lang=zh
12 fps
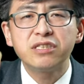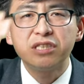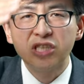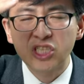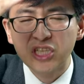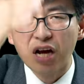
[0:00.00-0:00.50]

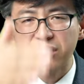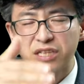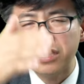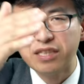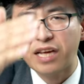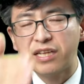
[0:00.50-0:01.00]
上
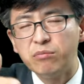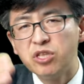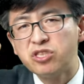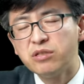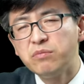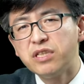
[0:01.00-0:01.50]
帝在他们
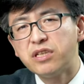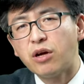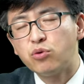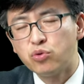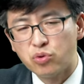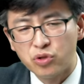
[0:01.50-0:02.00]
生命
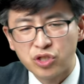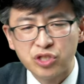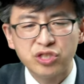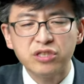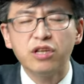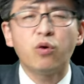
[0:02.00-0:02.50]
当中所实
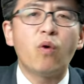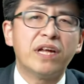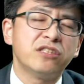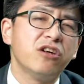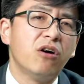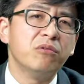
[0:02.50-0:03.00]
行的
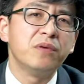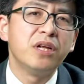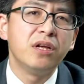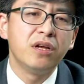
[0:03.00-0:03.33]
管教，